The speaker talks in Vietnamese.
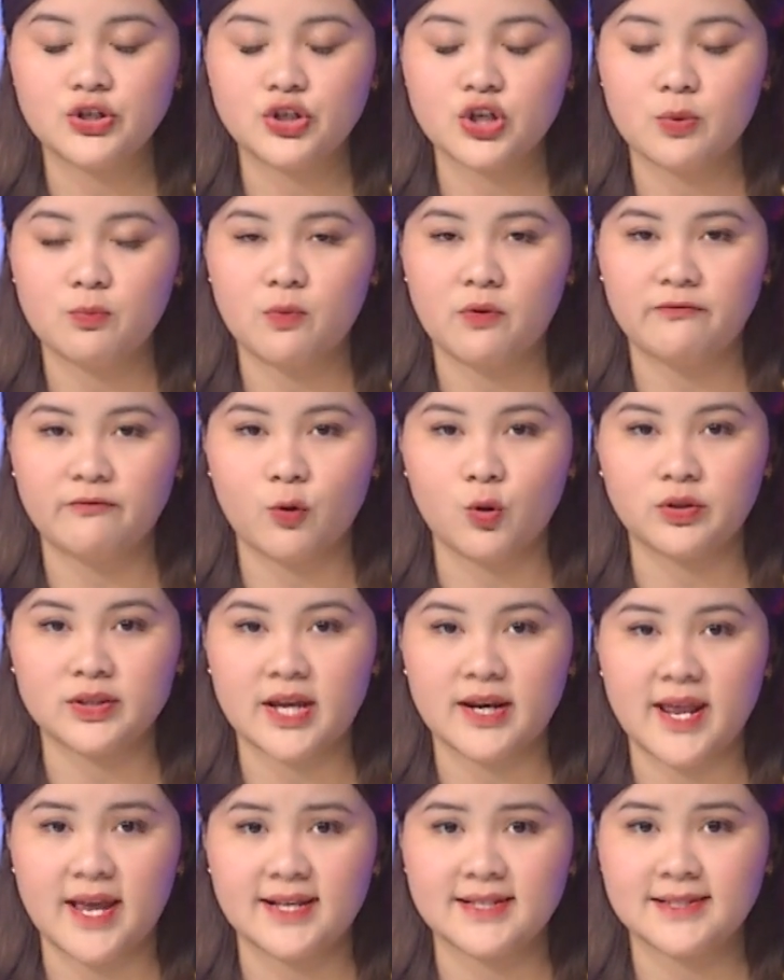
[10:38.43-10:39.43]
trong một vụ
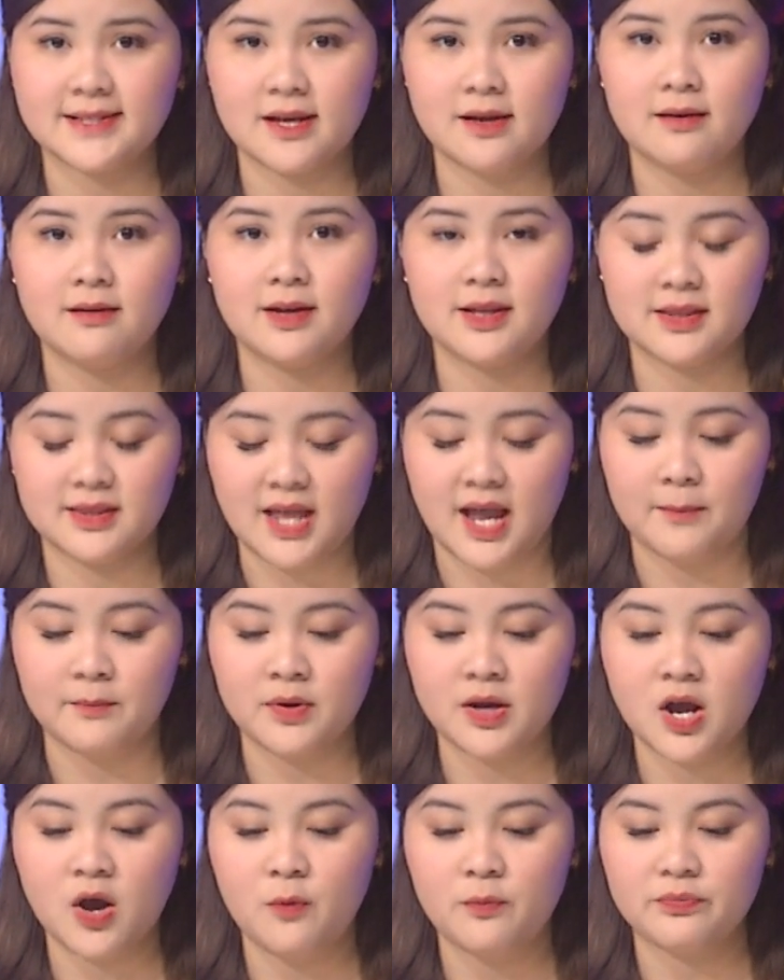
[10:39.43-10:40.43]
tai nạn xe hơi thảm
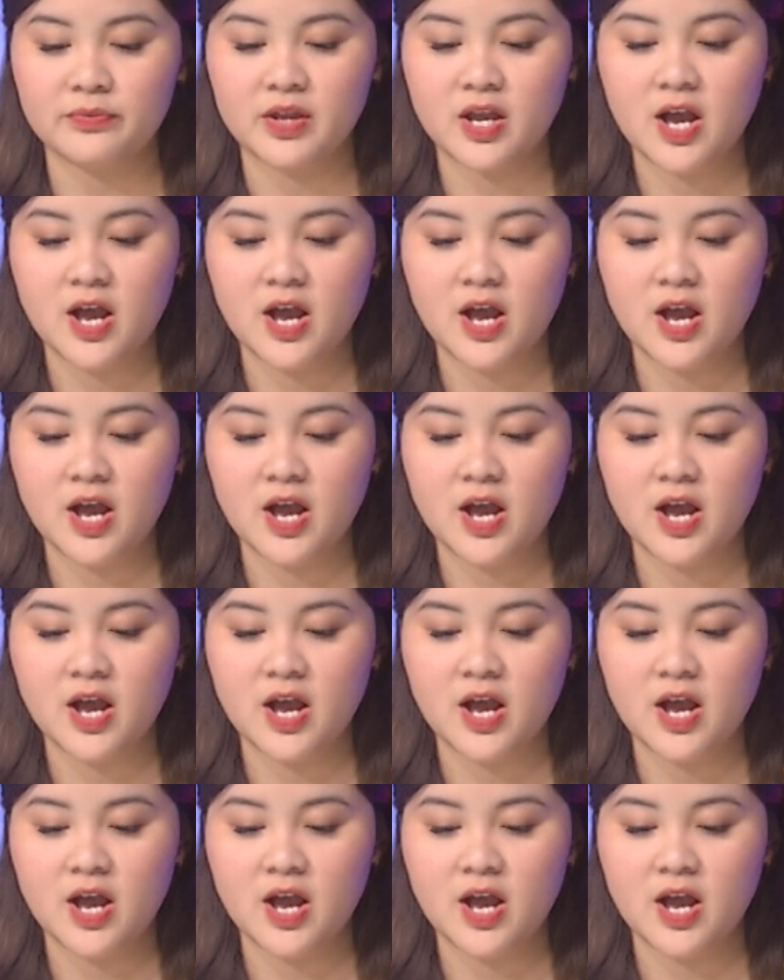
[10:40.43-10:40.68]
khốc.